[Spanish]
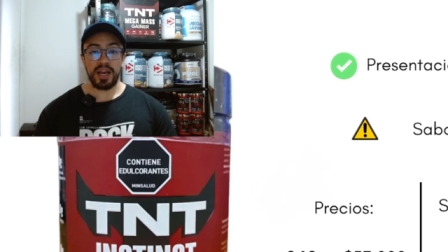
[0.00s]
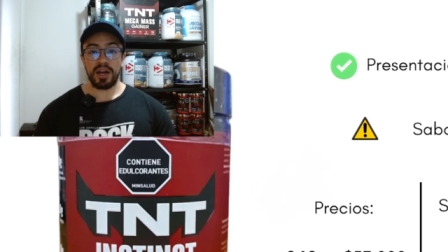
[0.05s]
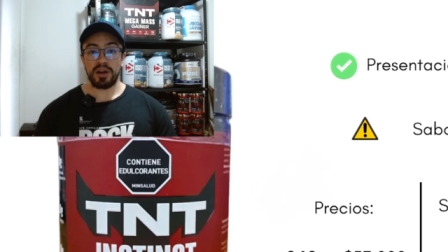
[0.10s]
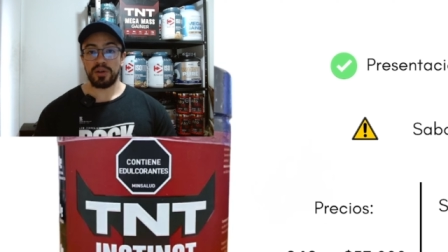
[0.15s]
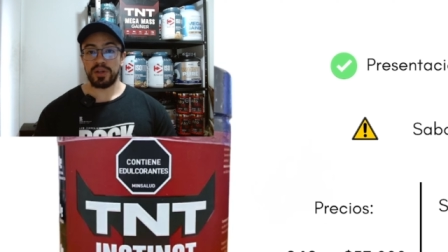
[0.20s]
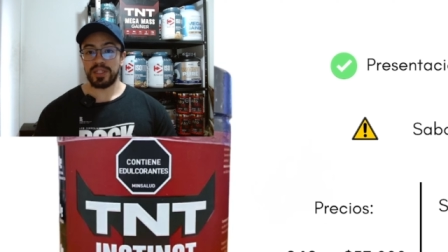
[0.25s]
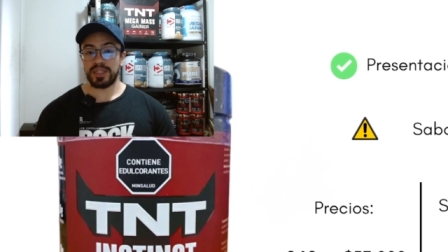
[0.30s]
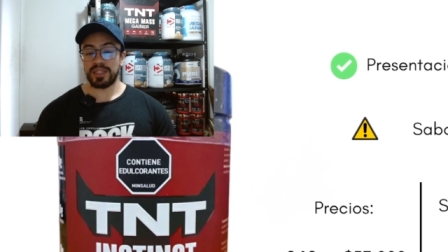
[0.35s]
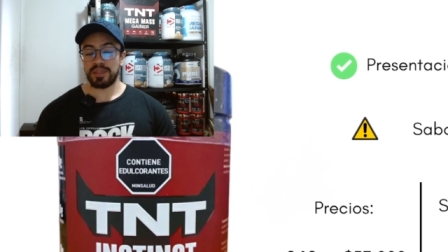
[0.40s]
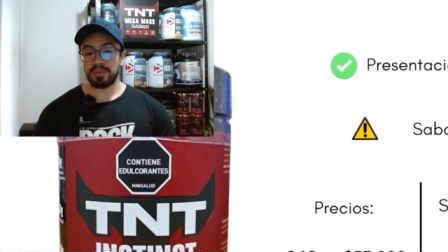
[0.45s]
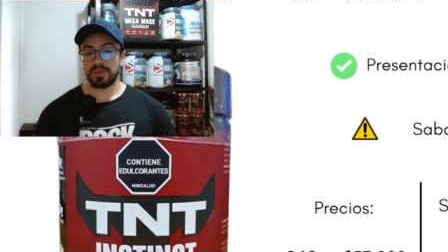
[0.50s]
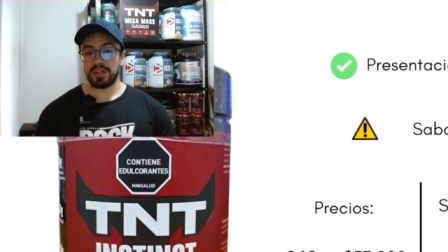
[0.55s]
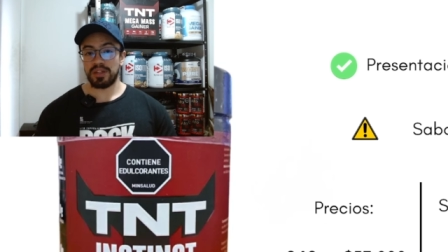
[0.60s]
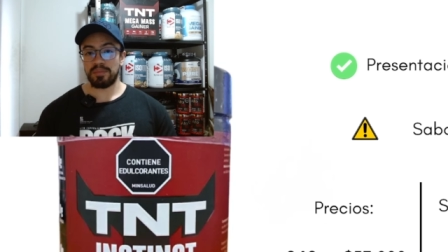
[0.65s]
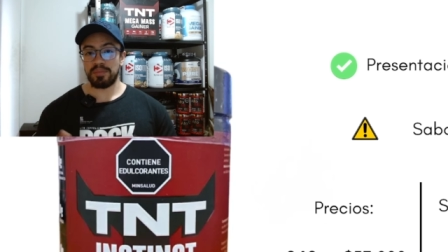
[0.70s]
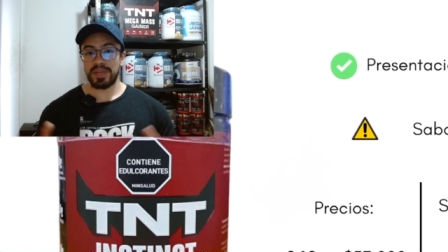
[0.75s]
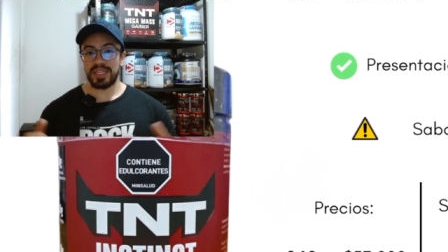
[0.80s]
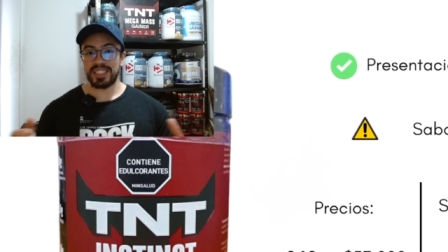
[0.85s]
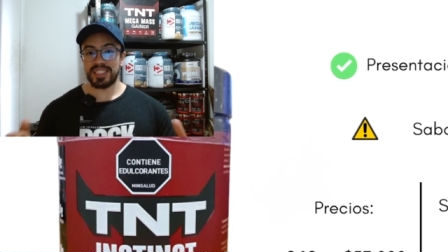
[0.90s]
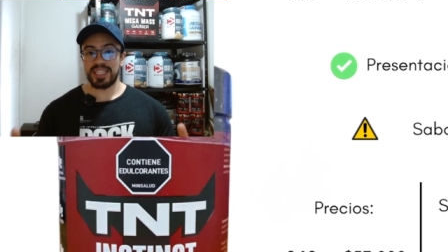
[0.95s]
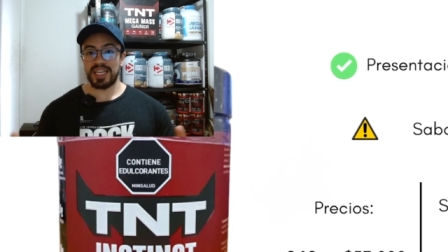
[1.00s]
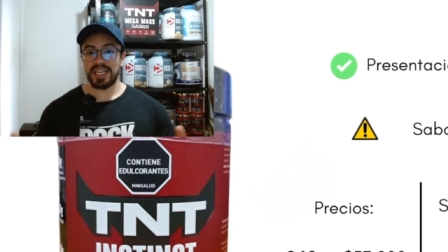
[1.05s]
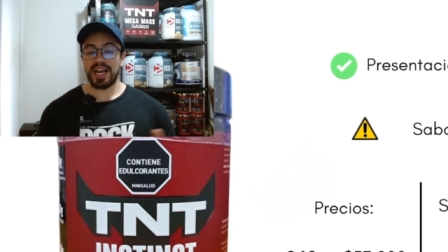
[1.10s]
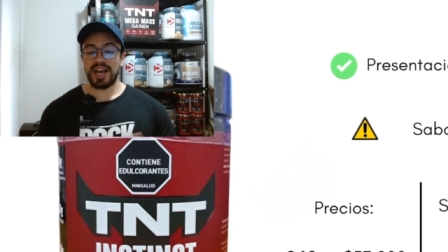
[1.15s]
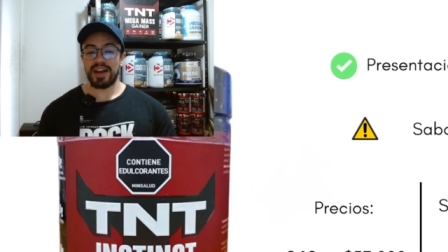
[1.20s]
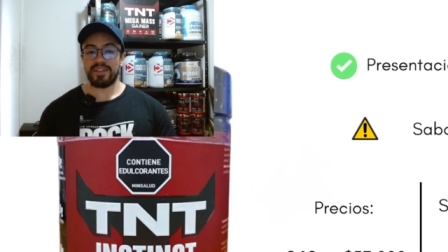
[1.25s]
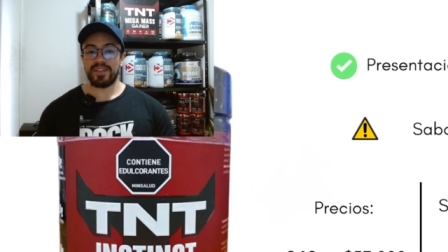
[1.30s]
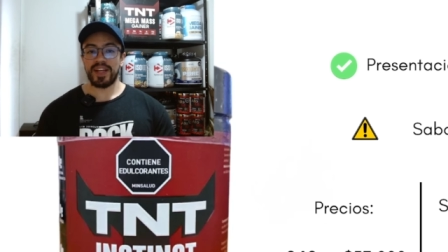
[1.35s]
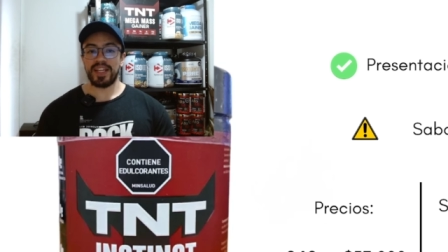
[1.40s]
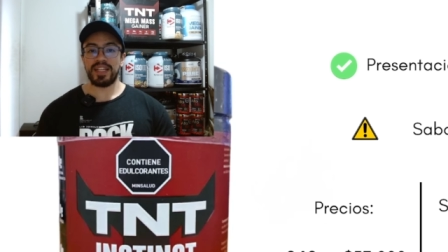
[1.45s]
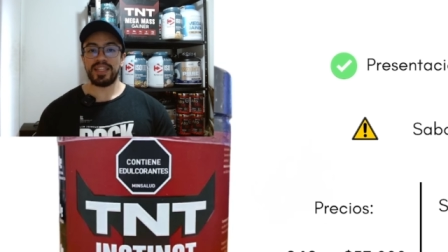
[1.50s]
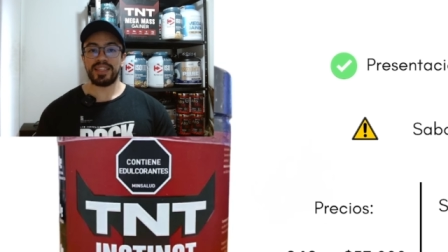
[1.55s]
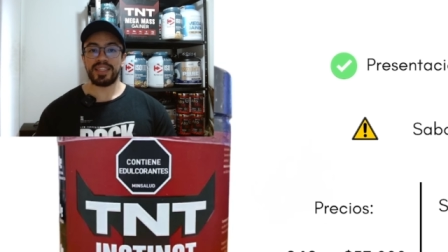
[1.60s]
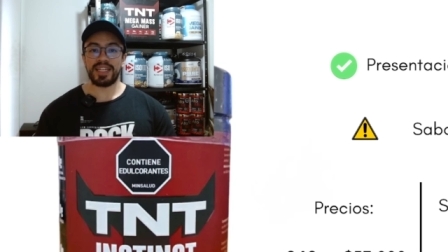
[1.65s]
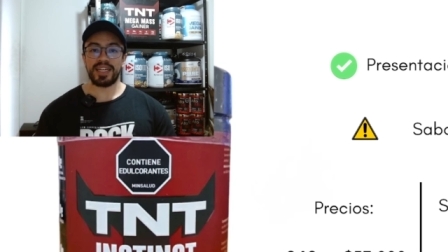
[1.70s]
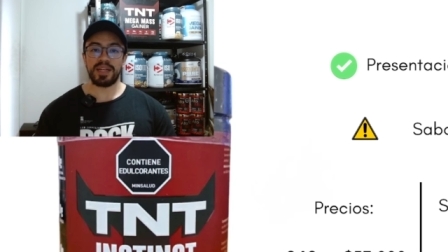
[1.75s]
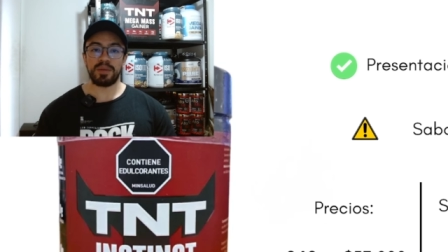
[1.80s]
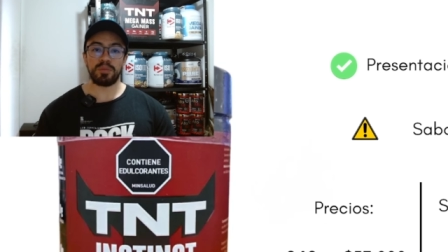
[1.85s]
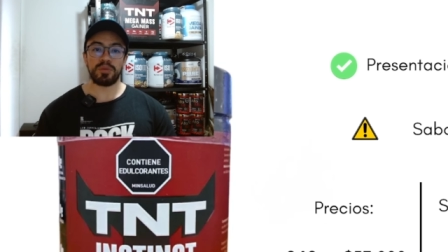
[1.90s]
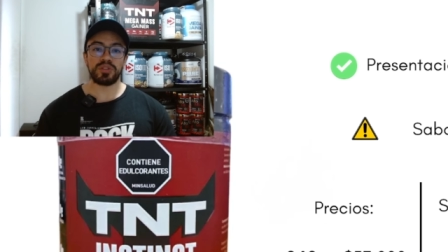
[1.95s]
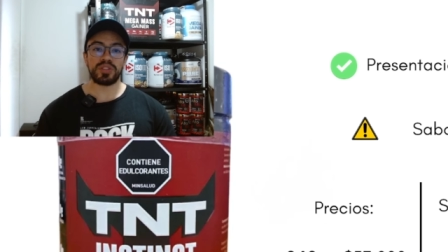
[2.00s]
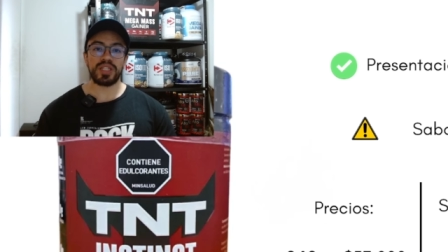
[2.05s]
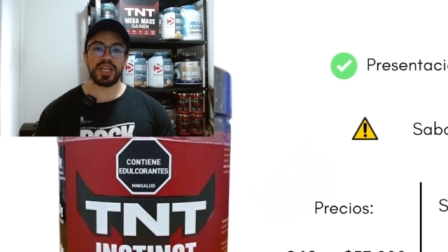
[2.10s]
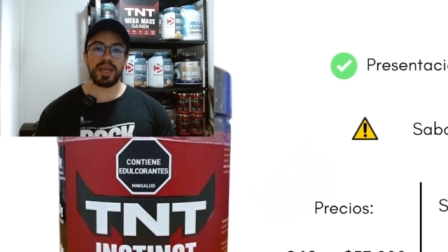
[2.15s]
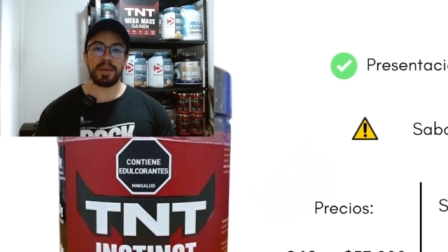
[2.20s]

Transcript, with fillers: Ahorita por el mes de abril tenemos